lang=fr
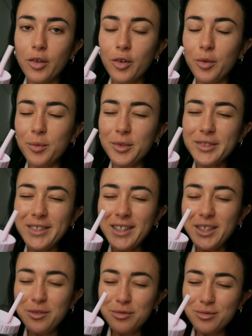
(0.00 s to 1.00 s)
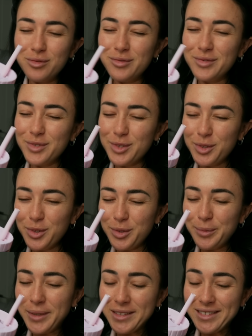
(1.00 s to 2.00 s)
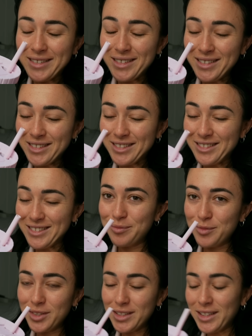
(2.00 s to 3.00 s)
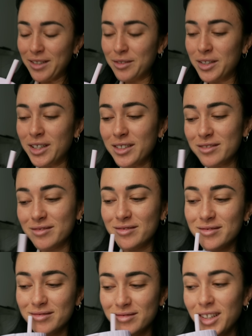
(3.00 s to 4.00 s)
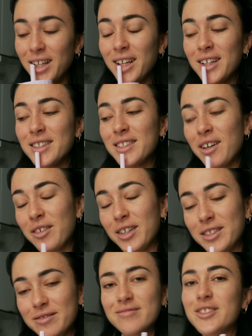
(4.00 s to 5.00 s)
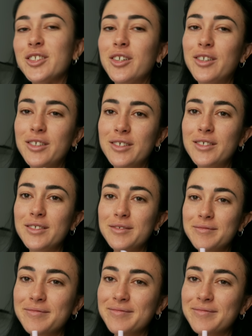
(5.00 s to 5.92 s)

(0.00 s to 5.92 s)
Comment allez-vous ce matin Moi ça va. Ça va. Genre, euh,